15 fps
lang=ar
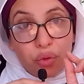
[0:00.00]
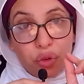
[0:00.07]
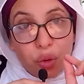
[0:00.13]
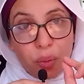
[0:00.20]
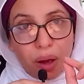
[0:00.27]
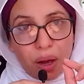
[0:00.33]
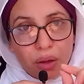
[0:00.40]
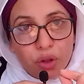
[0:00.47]

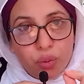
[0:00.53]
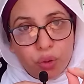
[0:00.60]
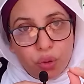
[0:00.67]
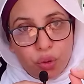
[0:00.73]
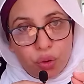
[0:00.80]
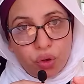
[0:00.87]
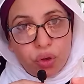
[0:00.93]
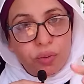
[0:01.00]
في بعض
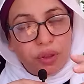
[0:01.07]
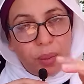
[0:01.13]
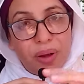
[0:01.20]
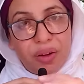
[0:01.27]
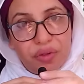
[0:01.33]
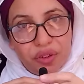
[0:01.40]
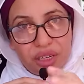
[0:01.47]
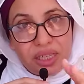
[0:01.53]
منكم
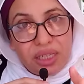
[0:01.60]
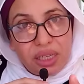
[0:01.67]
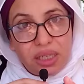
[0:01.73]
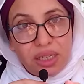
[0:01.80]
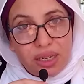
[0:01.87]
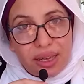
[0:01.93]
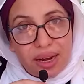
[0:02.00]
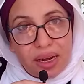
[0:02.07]
طبعا في ناس
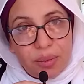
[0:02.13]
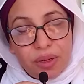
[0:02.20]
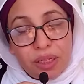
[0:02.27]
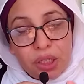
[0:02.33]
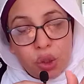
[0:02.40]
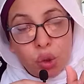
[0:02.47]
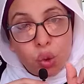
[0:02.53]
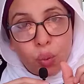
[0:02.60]
كتير
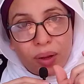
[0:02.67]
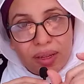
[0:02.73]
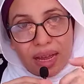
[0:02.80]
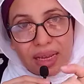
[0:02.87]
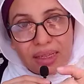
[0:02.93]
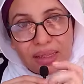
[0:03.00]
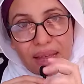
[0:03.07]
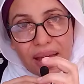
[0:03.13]
كلمتني
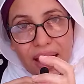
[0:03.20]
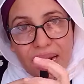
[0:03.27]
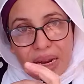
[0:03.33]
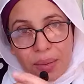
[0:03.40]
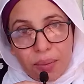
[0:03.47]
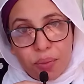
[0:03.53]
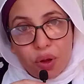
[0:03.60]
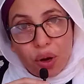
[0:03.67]
وبدأت
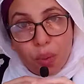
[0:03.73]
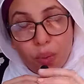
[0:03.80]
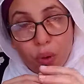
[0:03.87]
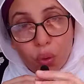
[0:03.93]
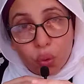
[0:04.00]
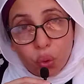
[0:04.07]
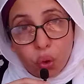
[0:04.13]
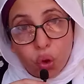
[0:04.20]
ألم
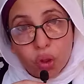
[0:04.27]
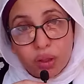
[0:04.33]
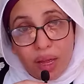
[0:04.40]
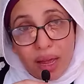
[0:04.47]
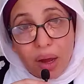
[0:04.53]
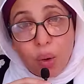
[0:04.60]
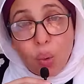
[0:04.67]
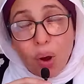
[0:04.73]
الموضوع
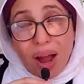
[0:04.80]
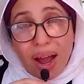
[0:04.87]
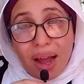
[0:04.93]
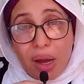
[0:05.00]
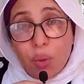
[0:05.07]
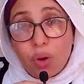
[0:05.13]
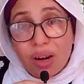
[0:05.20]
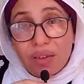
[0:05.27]
ده
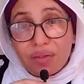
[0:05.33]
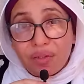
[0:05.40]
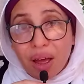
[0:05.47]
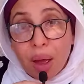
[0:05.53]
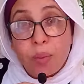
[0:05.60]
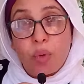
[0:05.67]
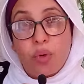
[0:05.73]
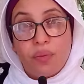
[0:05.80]
وأحاول
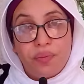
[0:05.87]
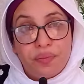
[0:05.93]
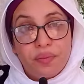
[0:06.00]
أفهمه